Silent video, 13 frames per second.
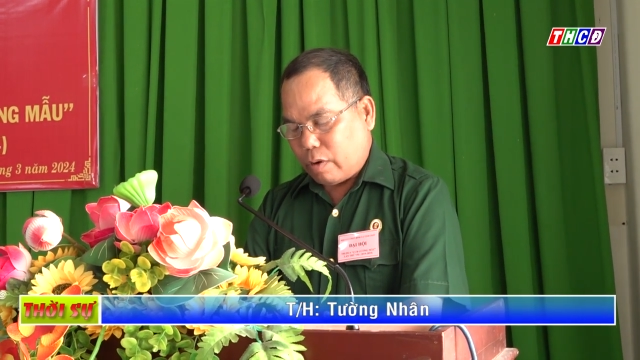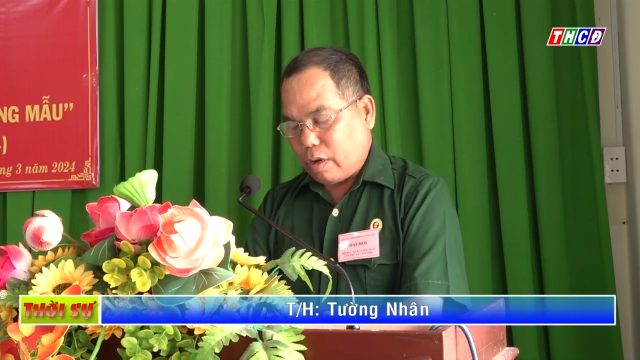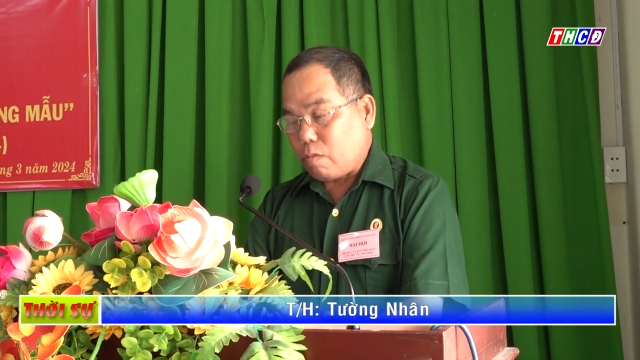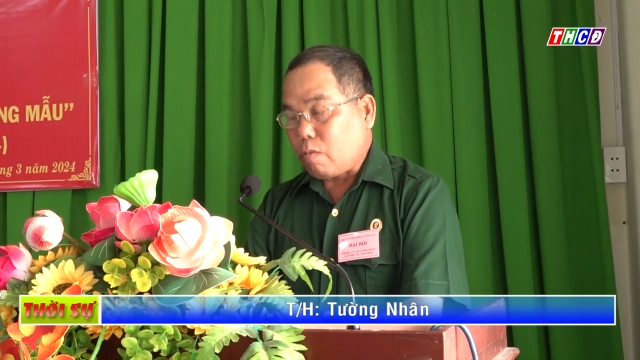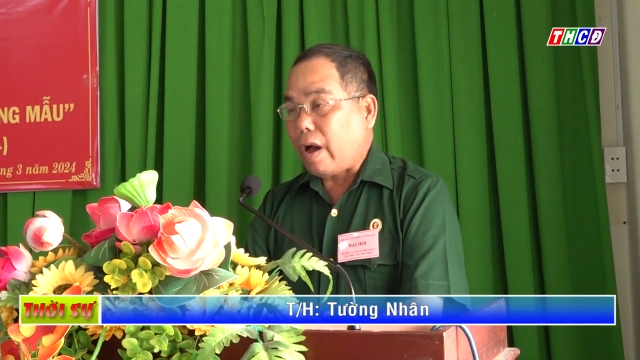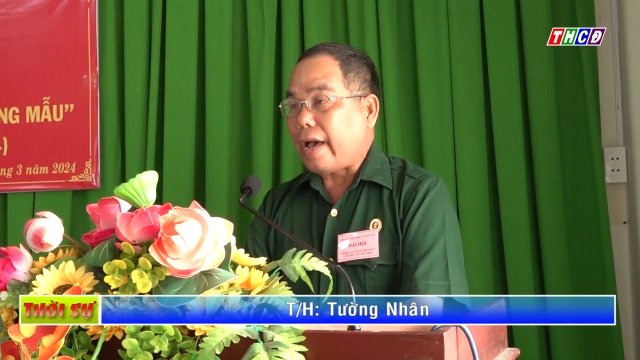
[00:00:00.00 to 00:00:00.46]

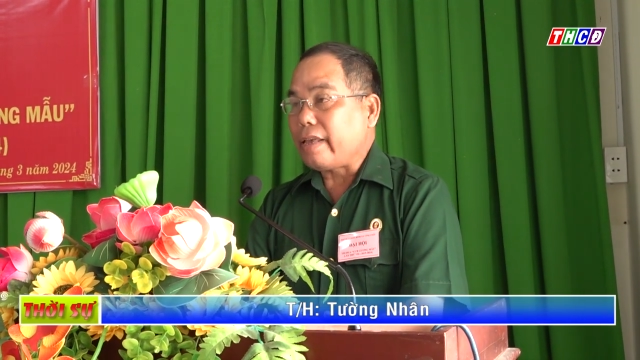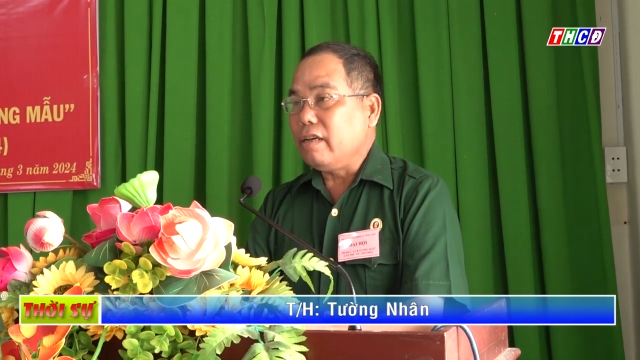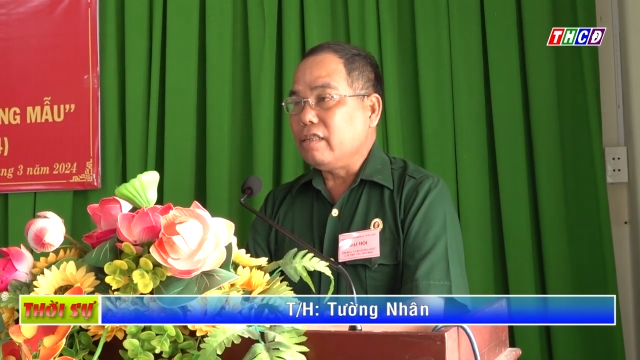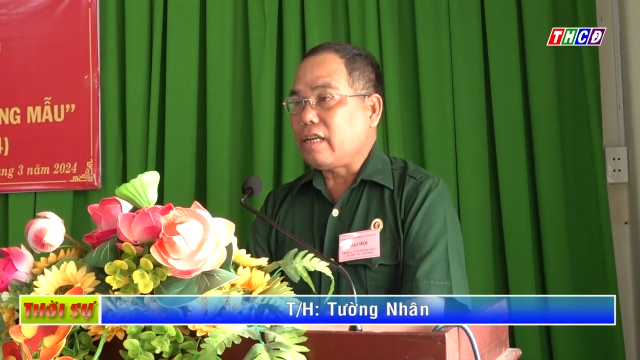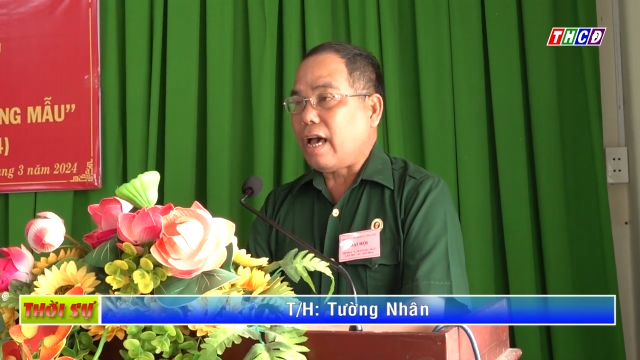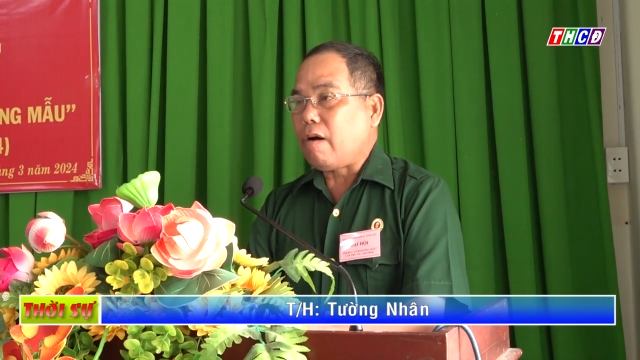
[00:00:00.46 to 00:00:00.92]
mạnh hơn nữa
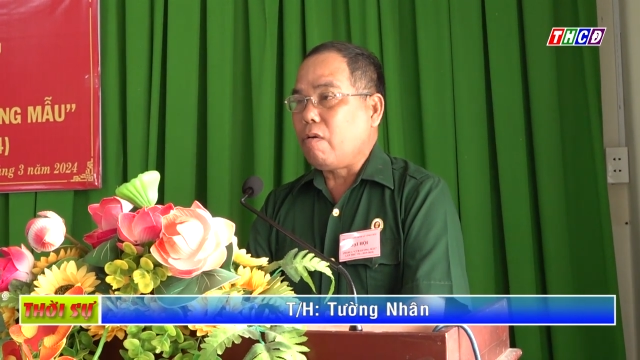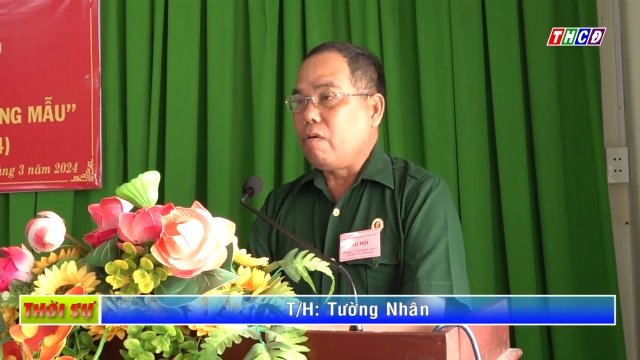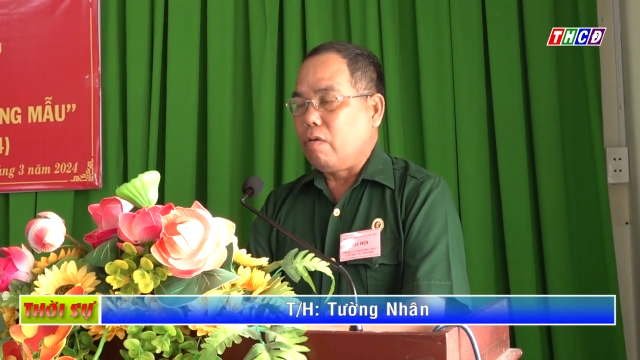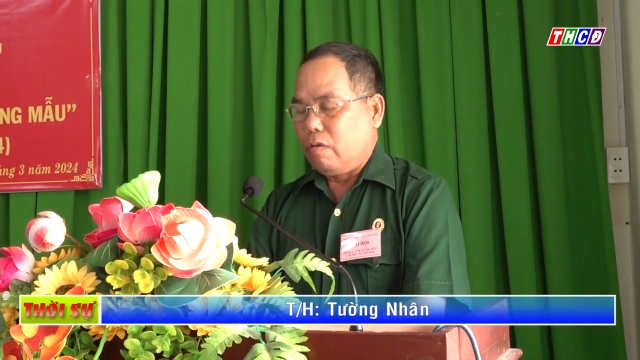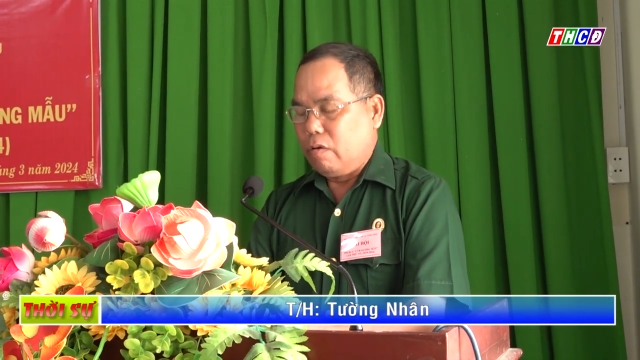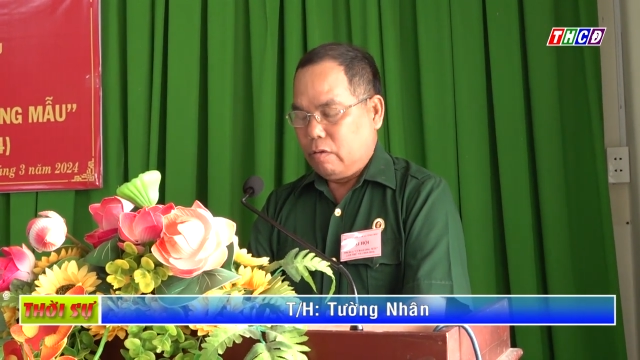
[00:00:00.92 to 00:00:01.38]
phong
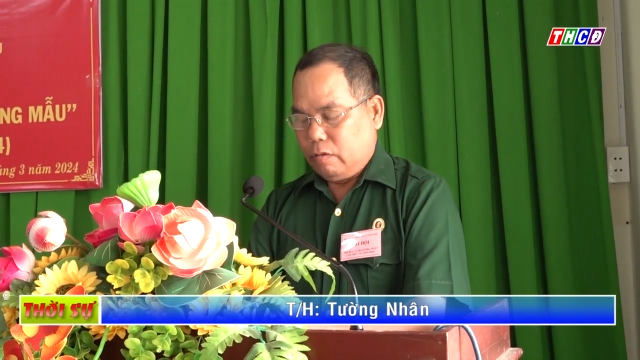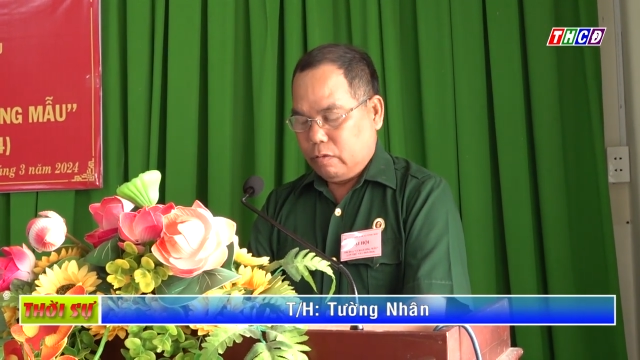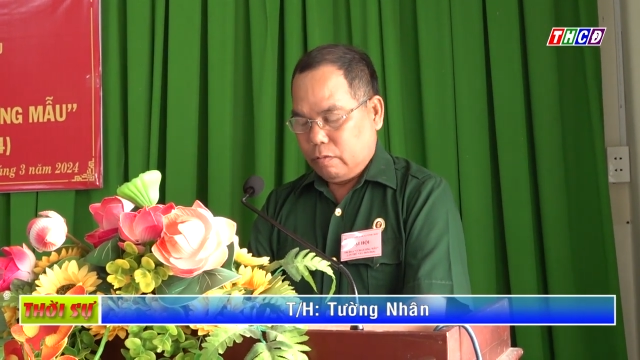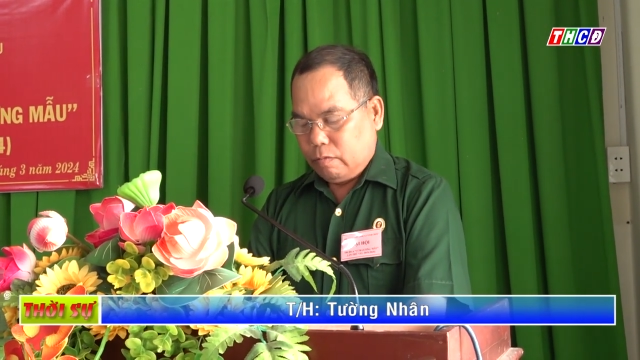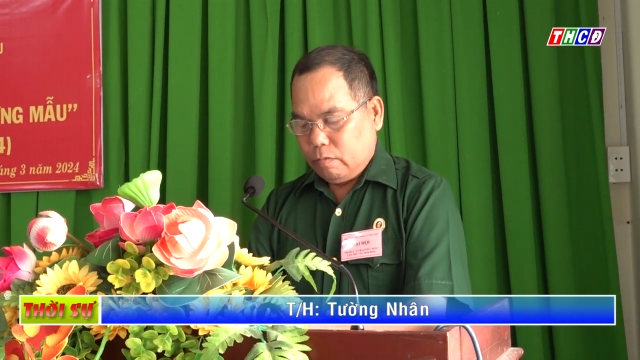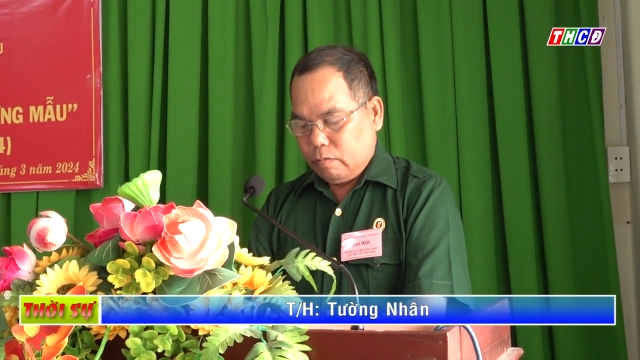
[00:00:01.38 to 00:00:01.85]
trào Cựu
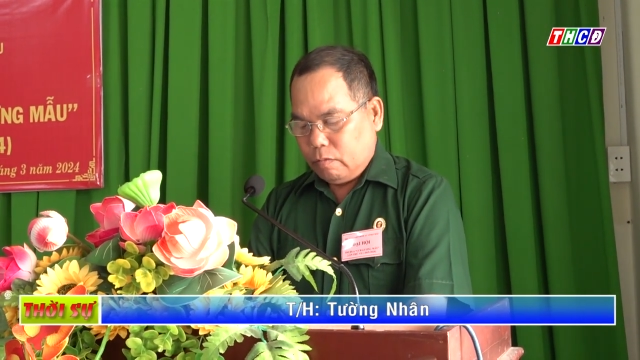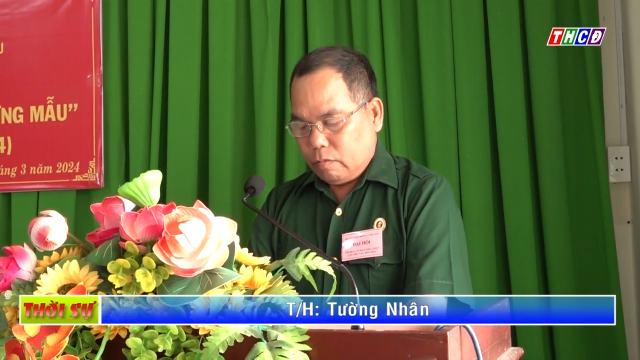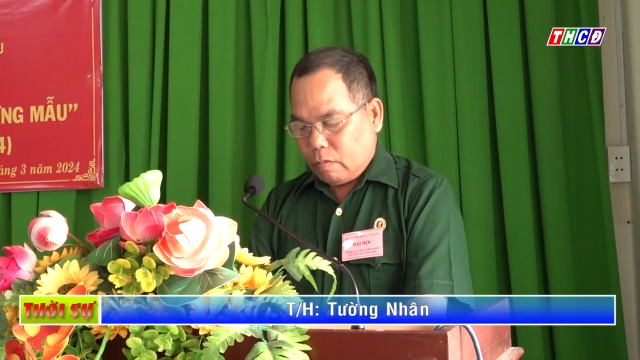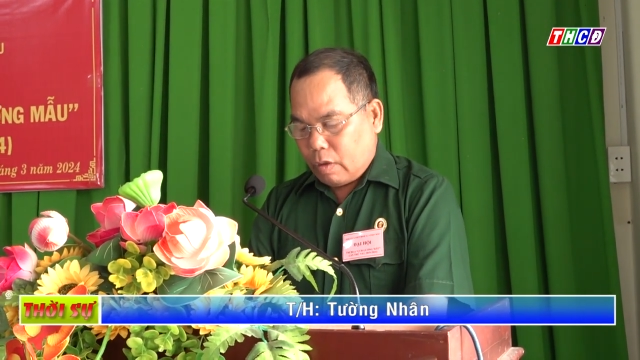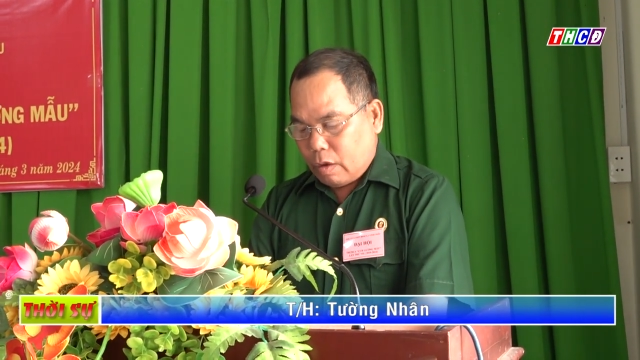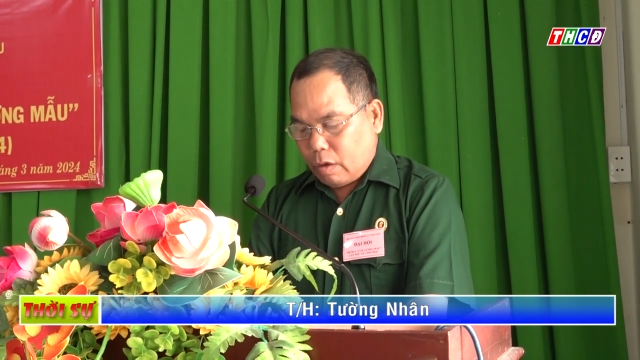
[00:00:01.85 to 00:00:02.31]
chiến binh giúp
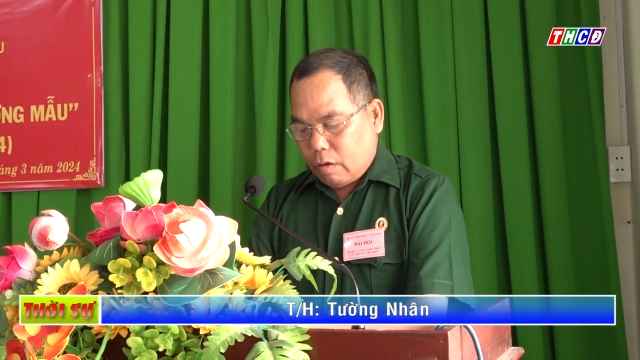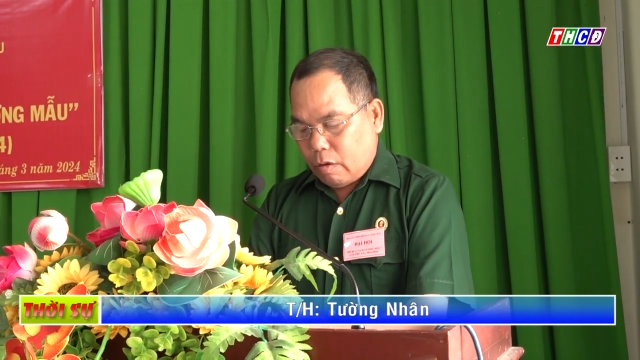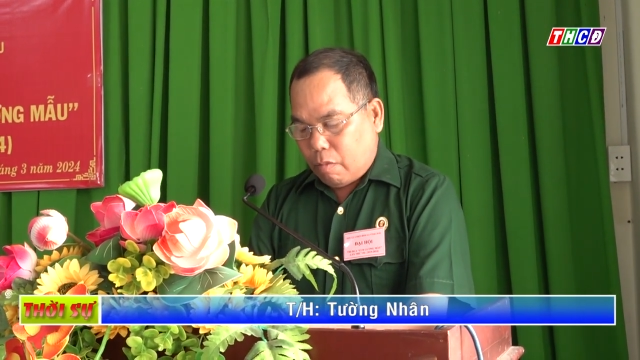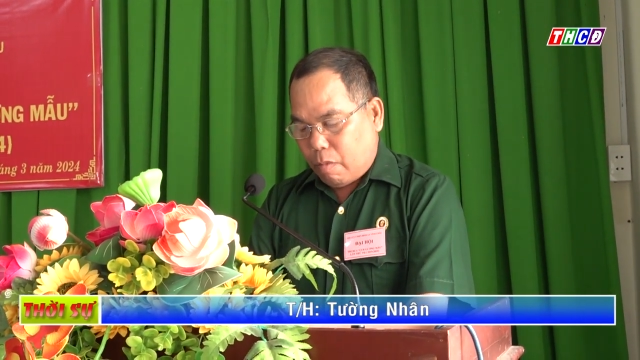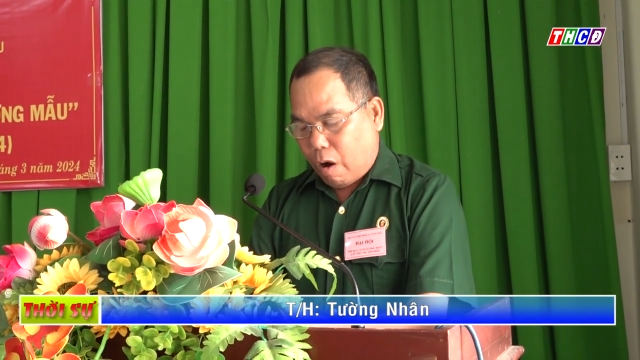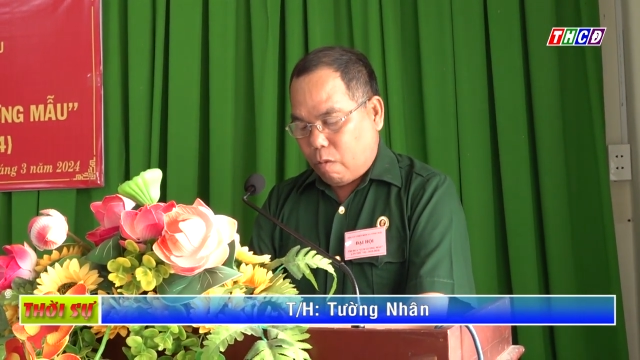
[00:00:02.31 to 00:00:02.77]
nhau giảm
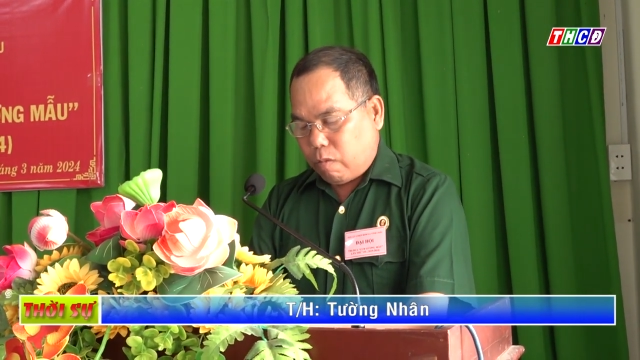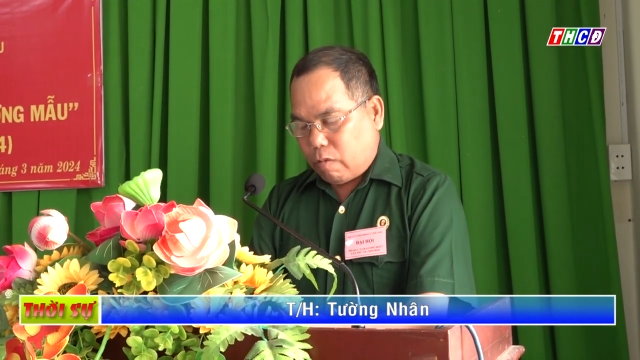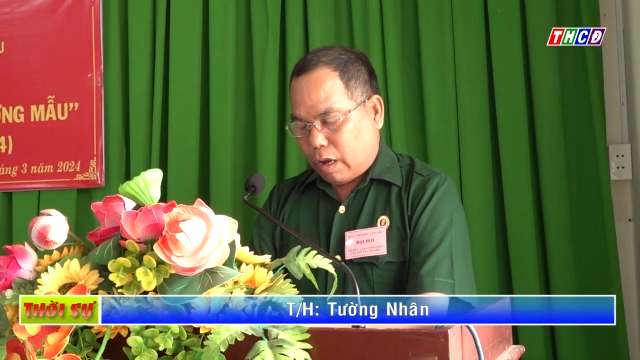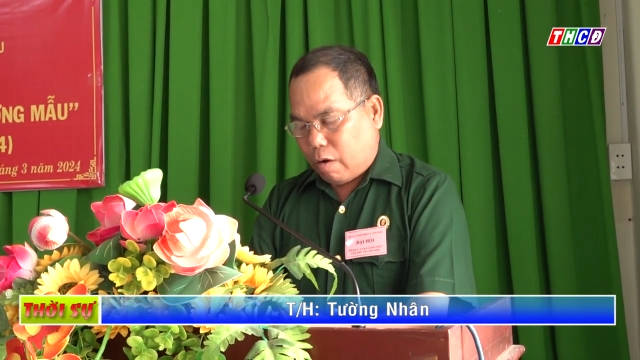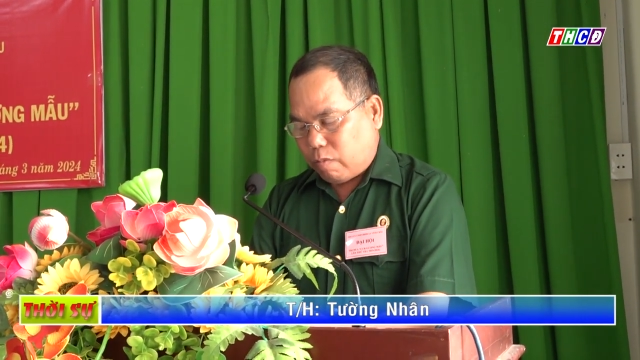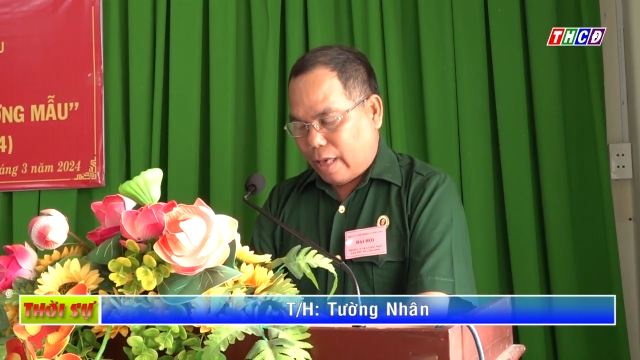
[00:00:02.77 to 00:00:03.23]
nghèo,
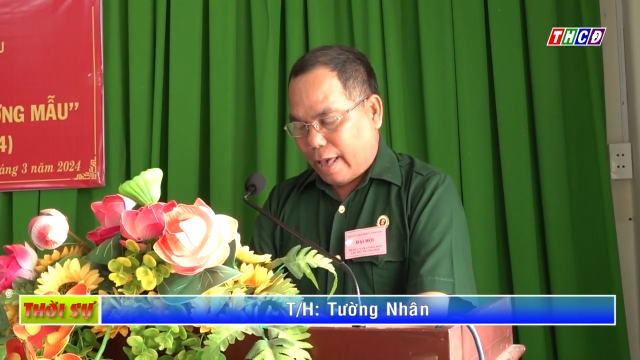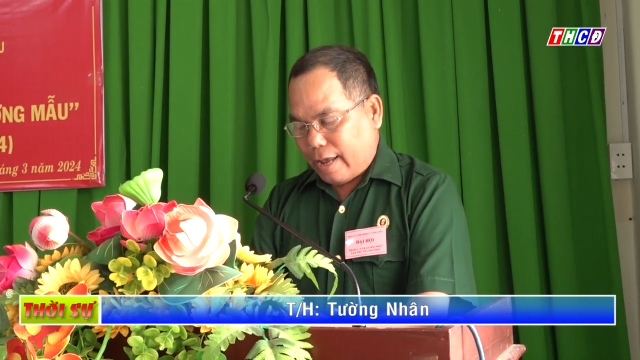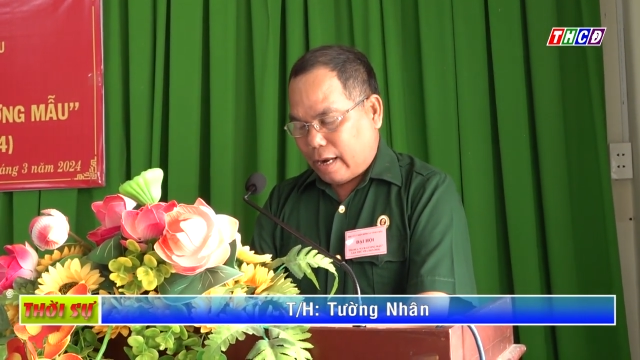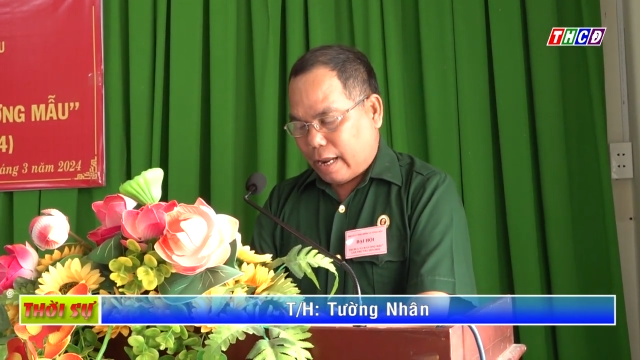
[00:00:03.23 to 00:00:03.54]
làm kinh